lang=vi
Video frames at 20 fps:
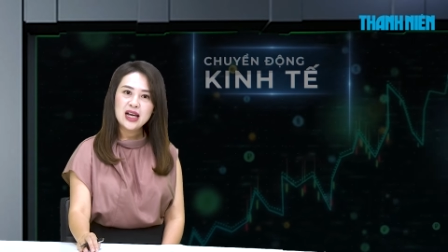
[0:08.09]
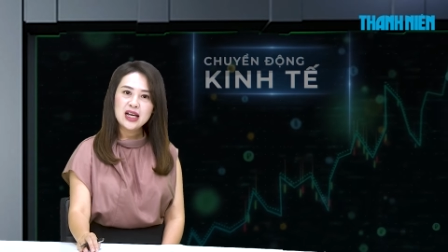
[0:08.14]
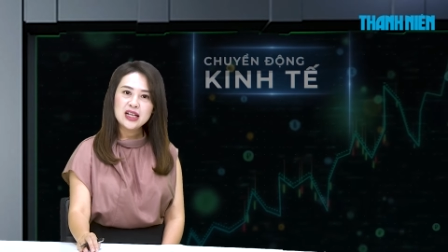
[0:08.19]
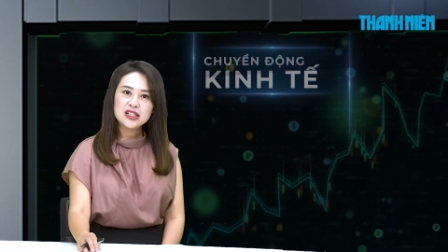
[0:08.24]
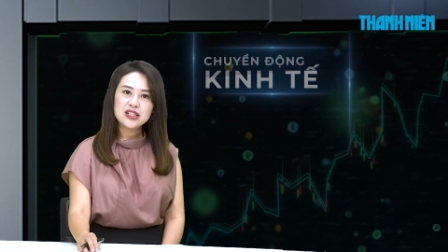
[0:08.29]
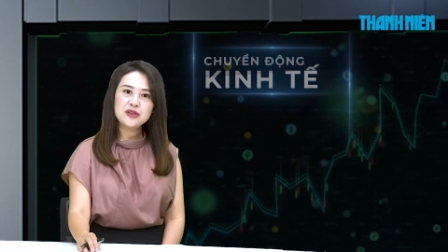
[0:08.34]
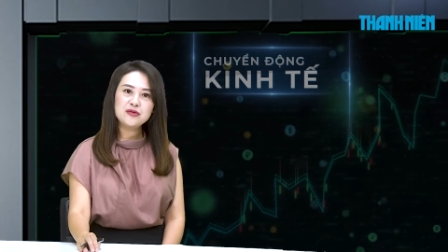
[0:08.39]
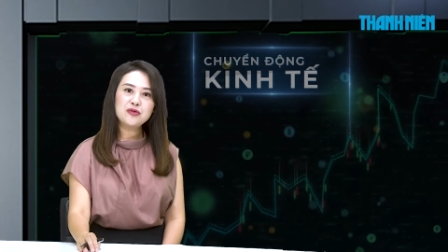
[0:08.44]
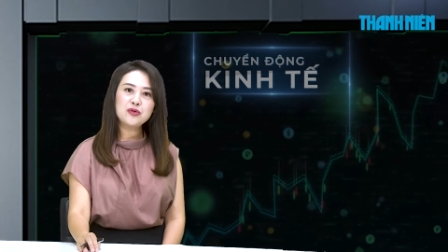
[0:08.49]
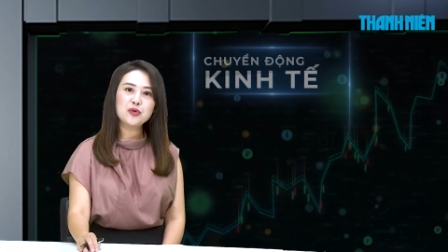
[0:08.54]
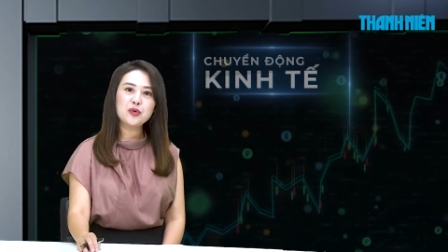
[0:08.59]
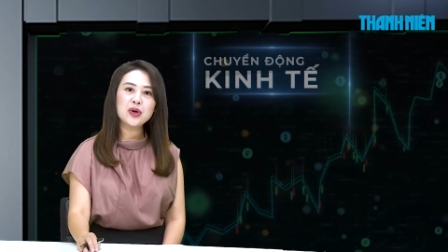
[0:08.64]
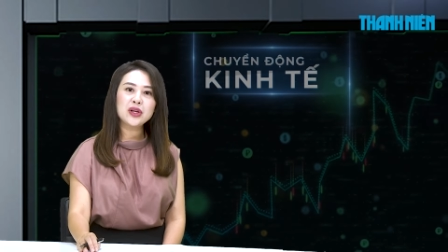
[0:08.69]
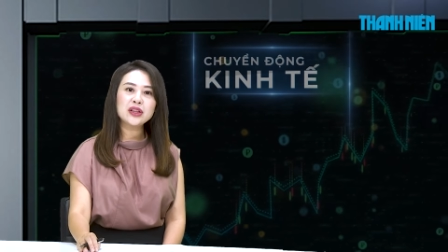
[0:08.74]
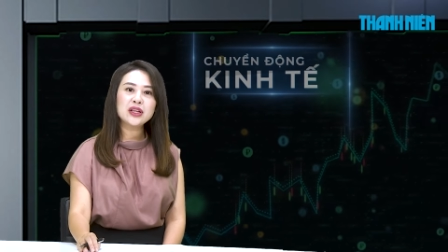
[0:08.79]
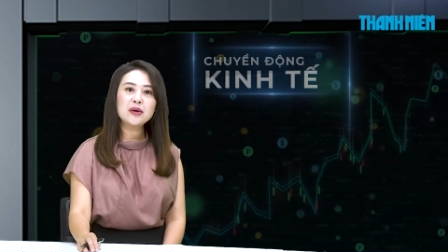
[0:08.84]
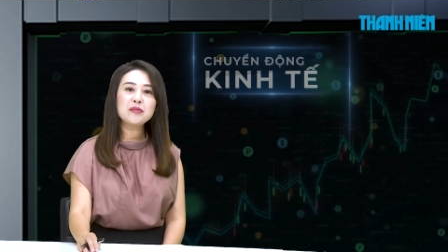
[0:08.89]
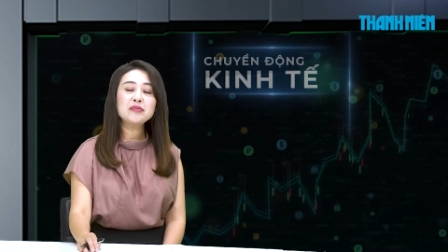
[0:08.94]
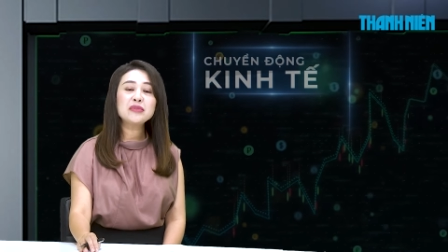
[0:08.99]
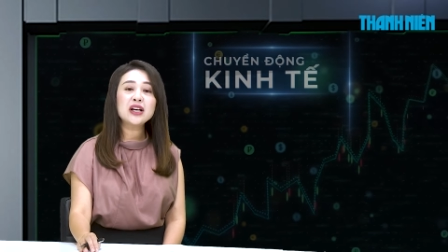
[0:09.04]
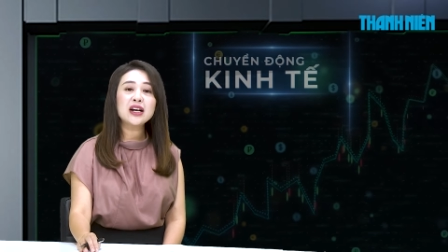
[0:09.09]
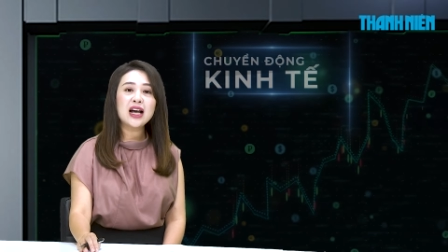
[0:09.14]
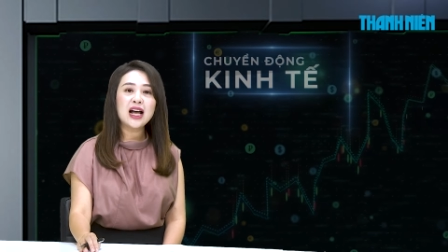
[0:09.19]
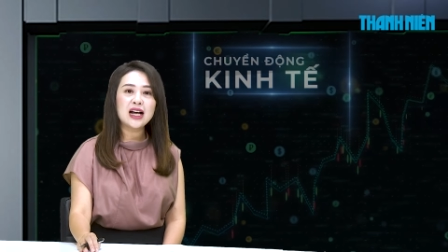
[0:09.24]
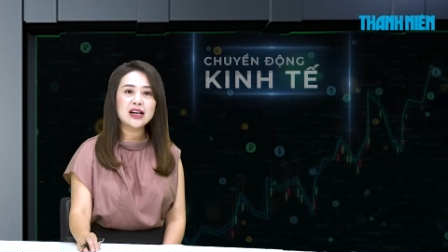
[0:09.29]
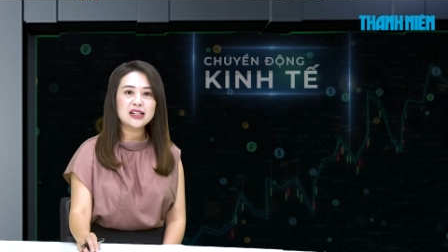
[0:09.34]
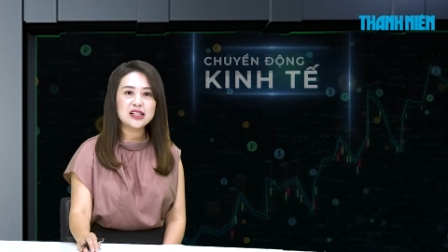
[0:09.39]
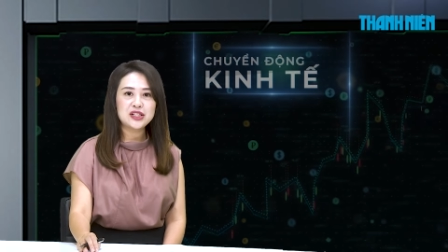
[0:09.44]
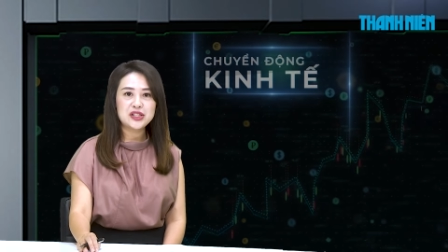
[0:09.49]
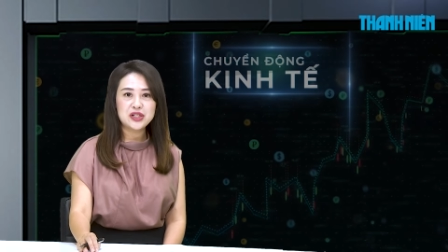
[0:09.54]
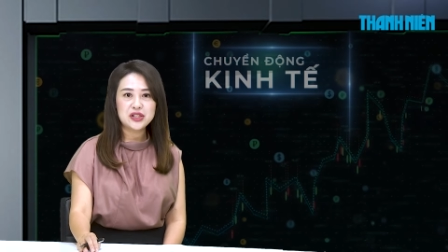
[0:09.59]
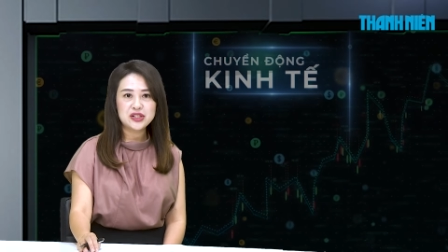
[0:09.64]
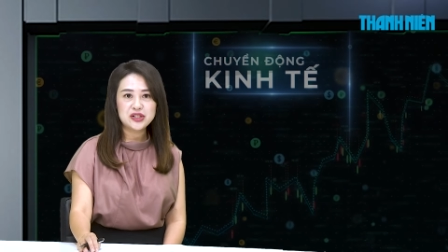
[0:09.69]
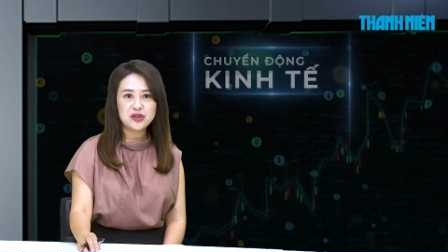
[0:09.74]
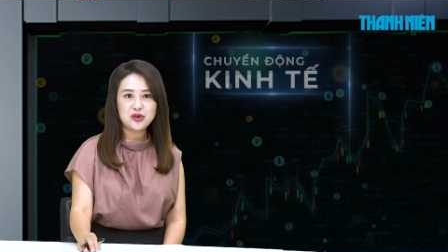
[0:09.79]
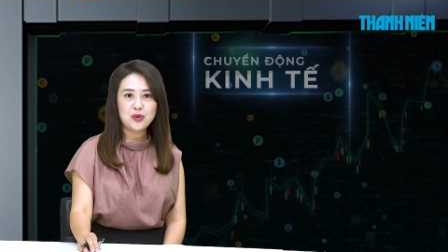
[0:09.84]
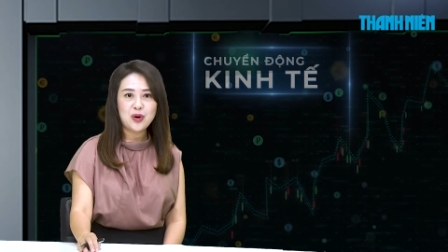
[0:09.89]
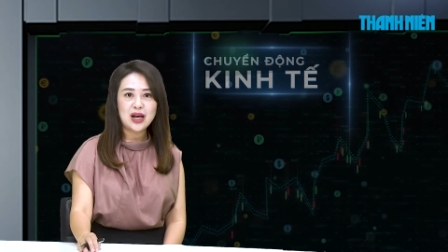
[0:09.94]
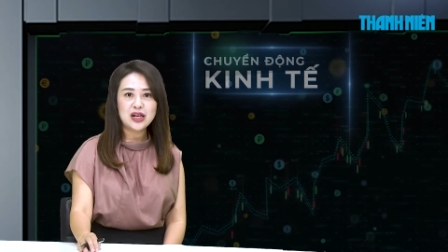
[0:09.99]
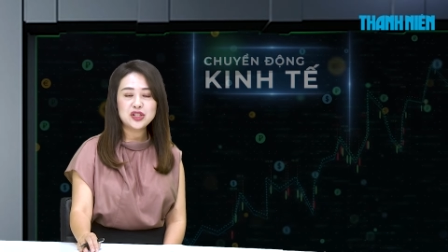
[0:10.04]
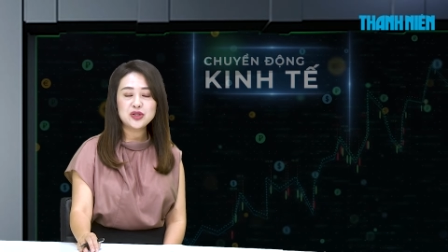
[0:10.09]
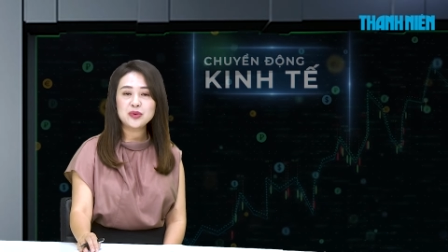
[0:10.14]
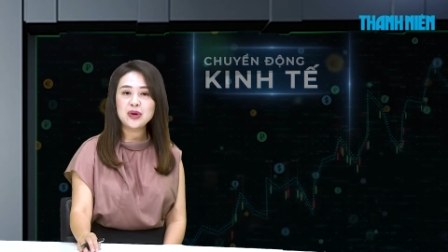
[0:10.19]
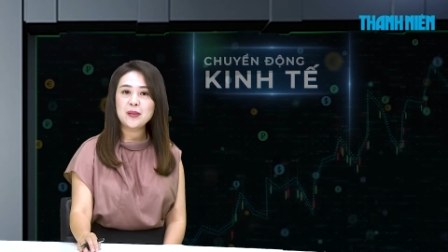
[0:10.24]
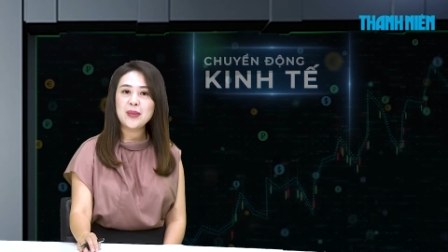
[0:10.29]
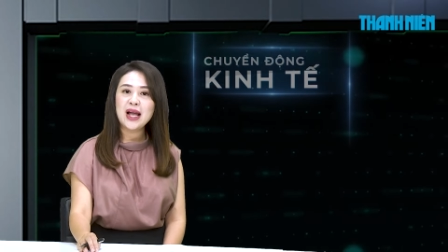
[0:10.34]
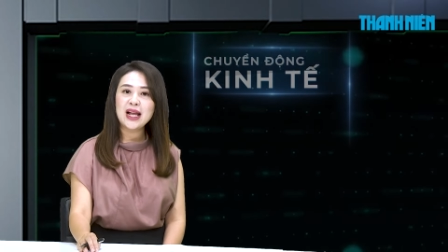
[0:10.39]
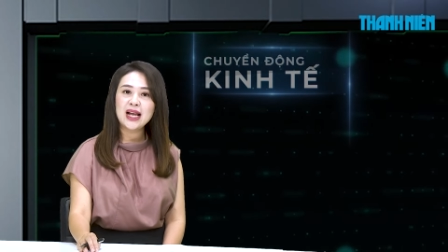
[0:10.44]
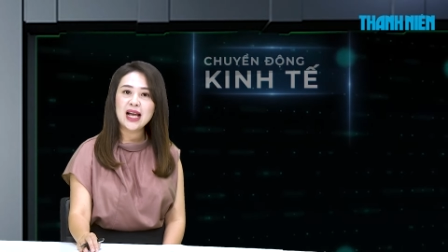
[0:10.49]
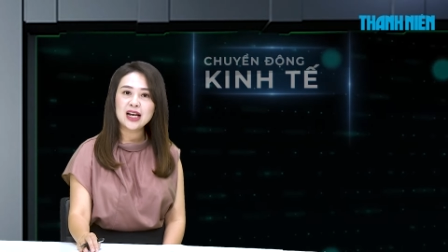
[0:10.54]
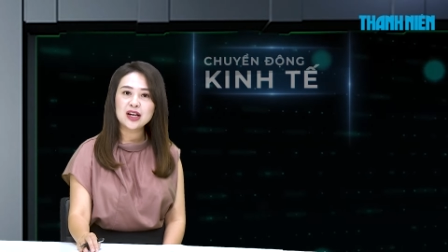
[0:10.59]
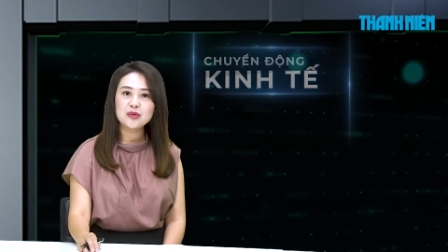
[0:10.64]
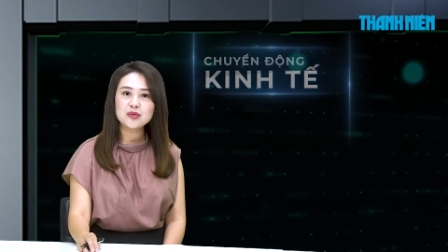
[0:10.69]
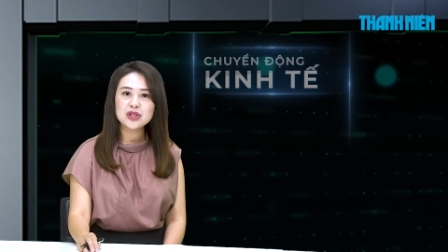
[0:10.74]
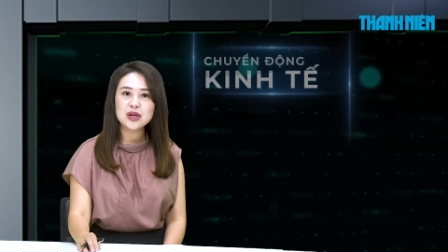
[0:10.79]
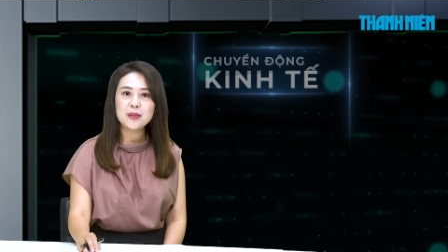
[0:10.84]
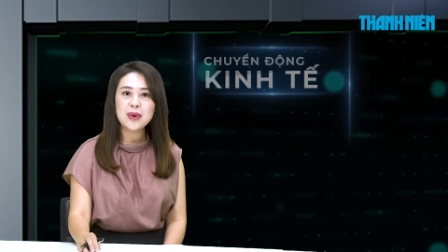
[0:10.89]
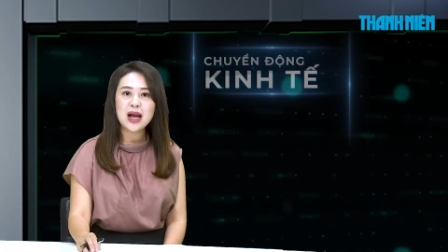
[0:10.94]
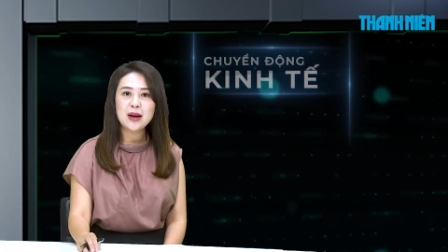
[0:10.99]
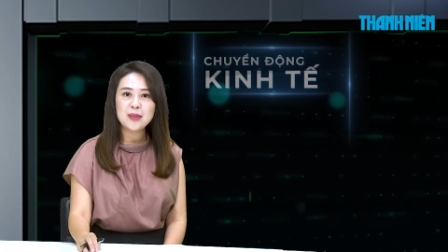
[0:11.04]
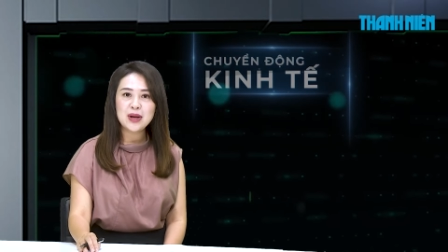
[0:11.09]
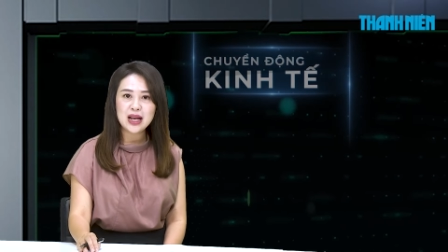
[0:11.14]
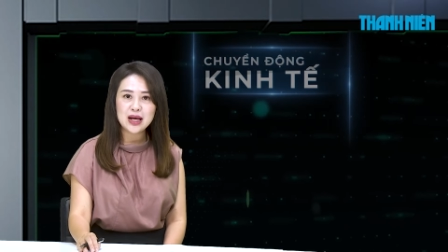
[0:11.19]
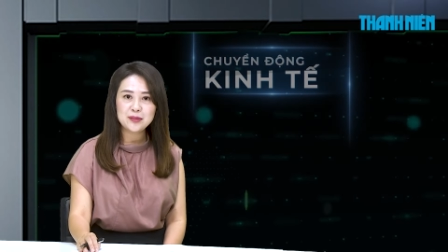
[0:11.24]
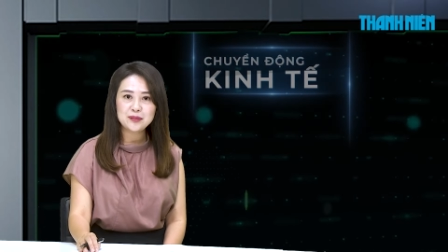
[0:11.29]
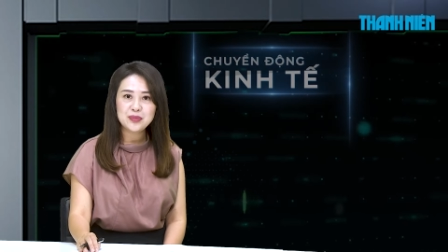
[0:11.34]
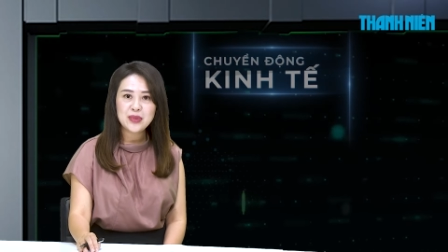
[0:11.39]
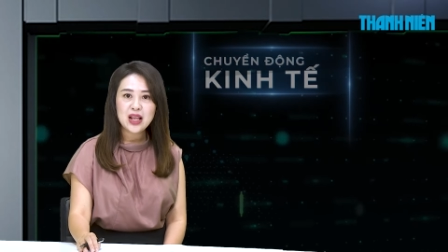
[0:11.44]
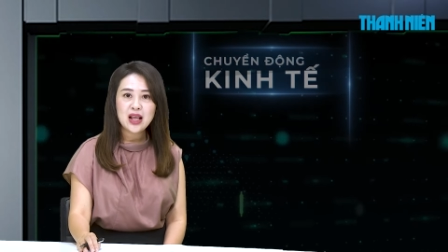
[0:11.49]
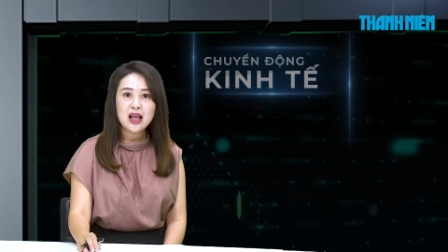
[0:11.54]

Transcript: Chính phủ quyết tâm nâng hạng thị trường chứng khoán trong năm 2025